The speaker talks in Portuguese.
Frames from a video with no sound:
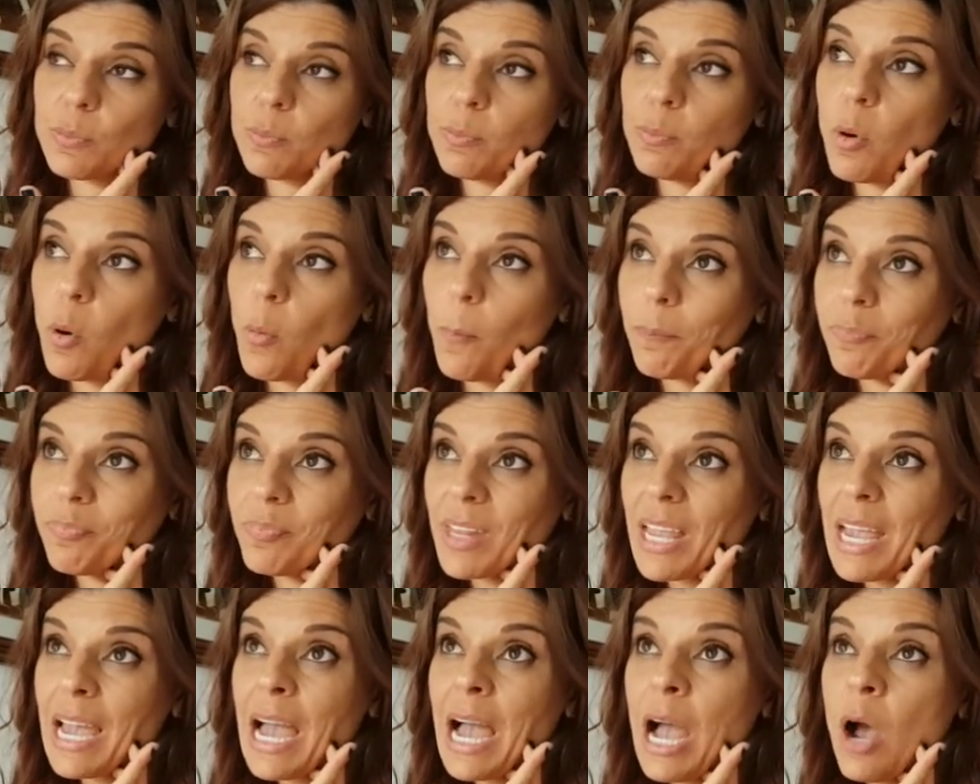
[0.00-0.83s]
Bom,
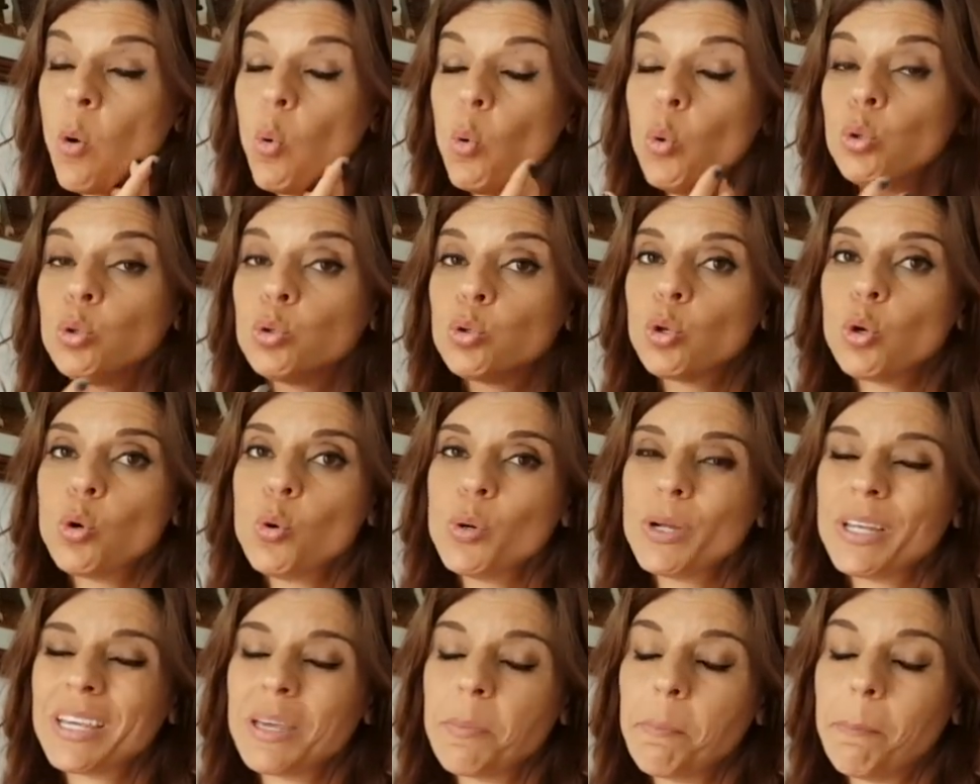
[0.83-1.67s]
o
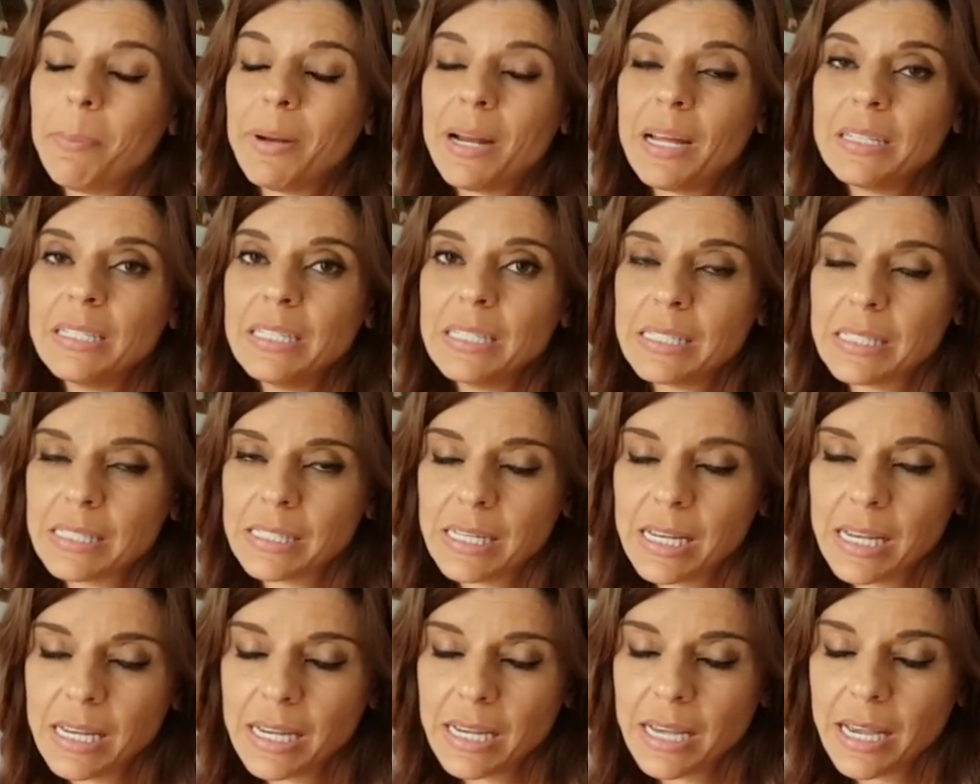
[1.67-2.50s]
truque para
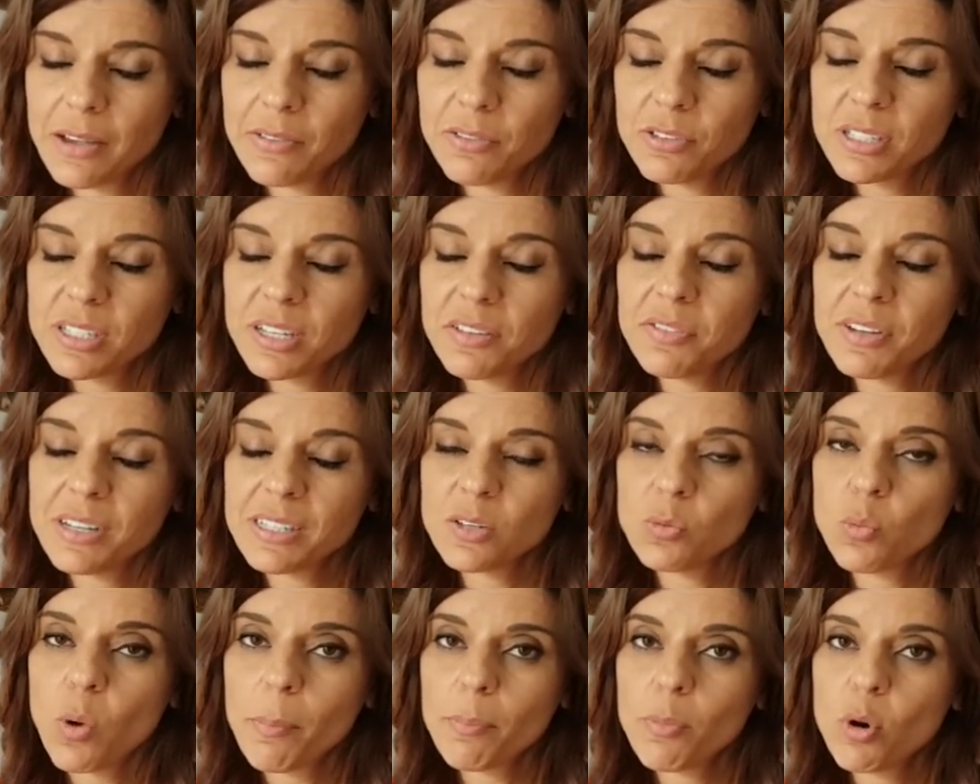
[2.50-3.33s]
descer é você
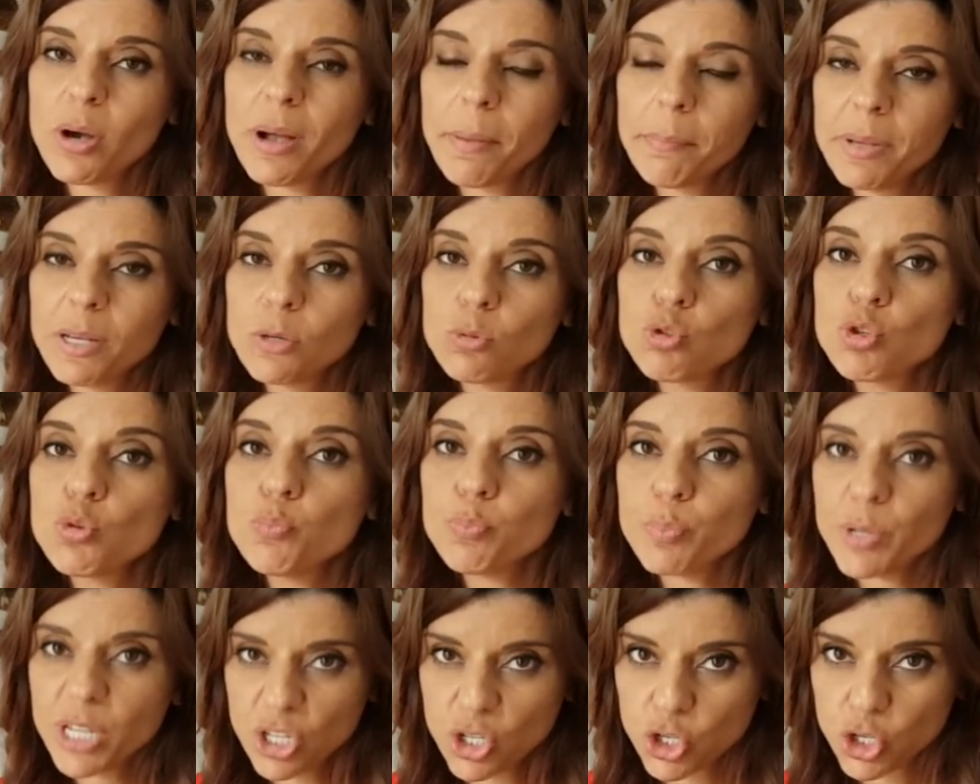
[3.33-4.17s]
fazer uma boca bico de
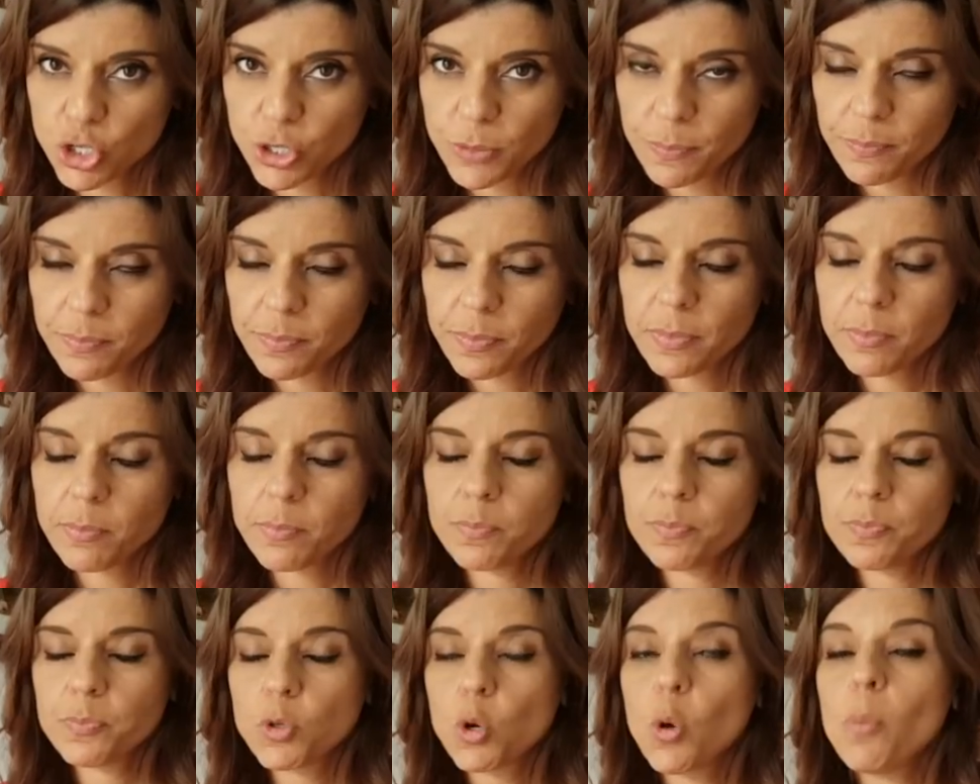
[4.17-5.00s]
peixe.
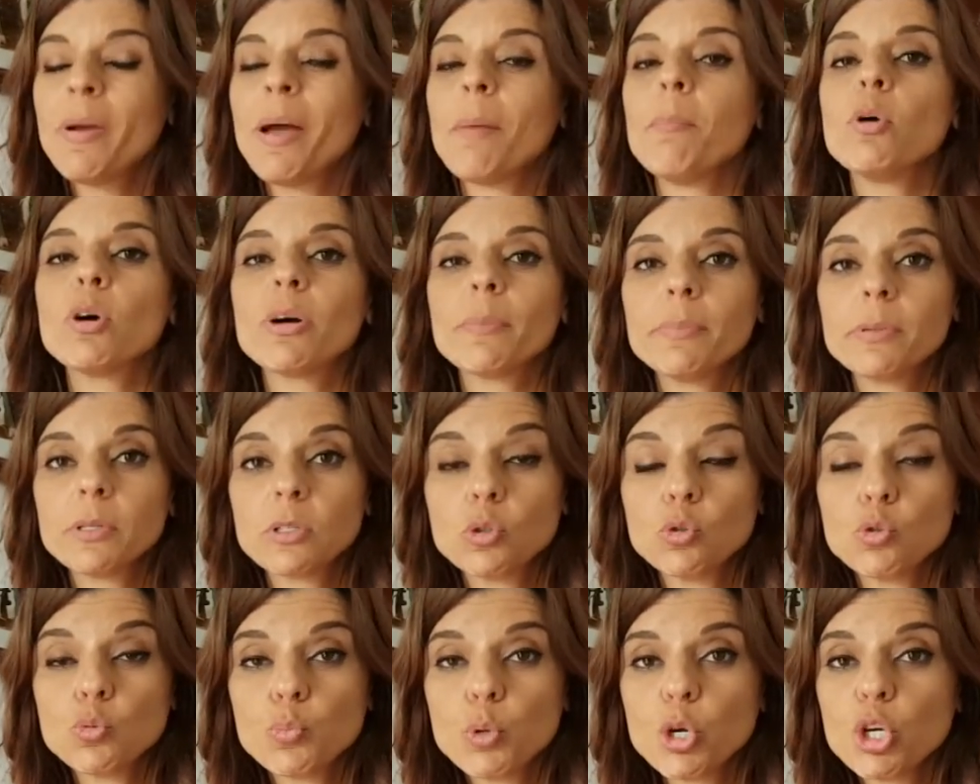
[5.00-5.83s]
Como é a boca
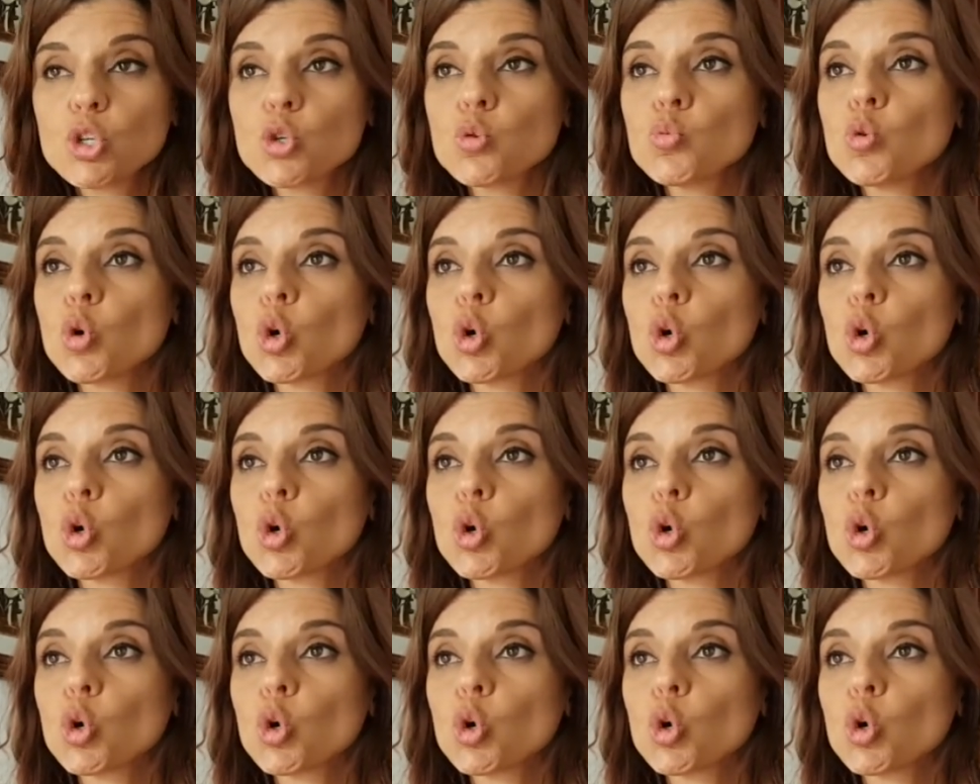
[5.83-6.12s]
bico de peixe?